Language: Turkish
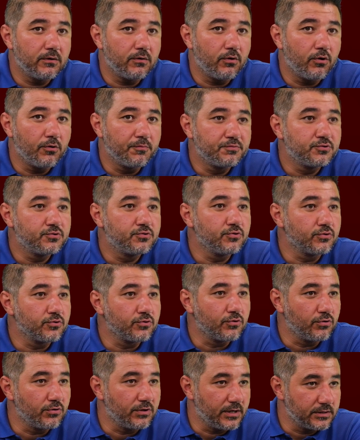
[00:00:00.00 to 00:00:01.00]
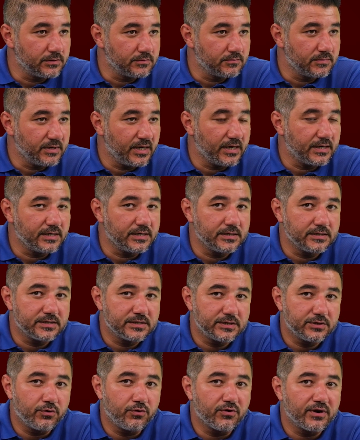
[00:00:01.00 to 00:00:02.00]
opsiyonu olan yani
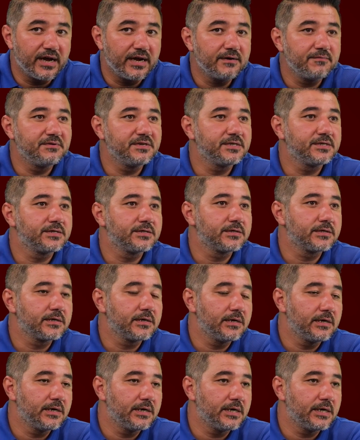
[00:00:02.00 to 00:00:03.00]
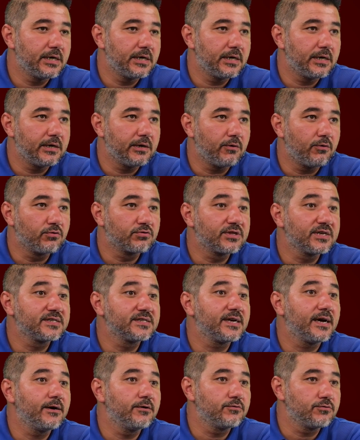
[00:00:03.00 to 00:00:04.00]
skorer bir e, orta
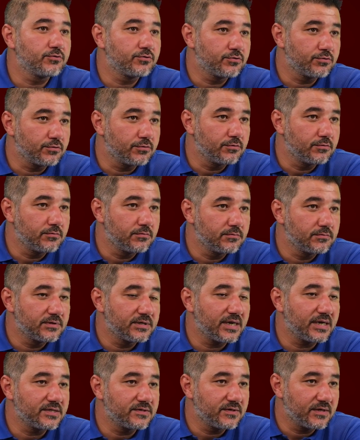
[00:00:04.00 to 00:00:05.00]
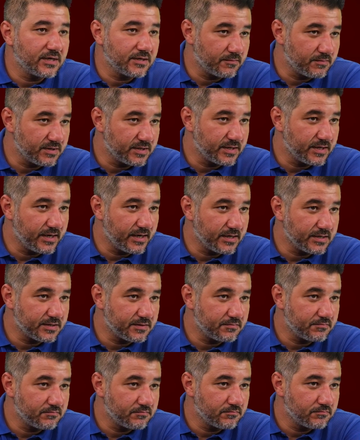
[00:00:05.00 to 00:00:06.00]
saha oyuncusu transfer etmesi lazım.